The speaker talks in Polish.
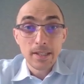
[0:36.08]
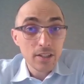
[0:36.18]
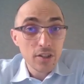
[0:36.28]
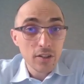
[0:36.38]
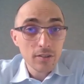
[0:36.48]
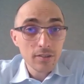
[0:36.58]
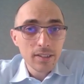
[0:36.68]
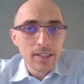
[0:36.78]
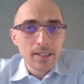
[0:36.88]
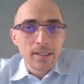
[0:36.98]
Dlaczego?
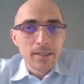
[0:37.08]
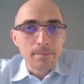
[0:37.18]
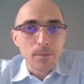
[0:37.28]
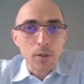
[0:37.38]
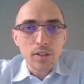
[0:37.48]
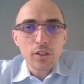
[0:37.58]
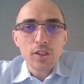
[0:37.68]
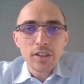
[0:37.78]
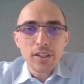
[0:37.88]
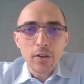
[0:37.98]
No, jeśli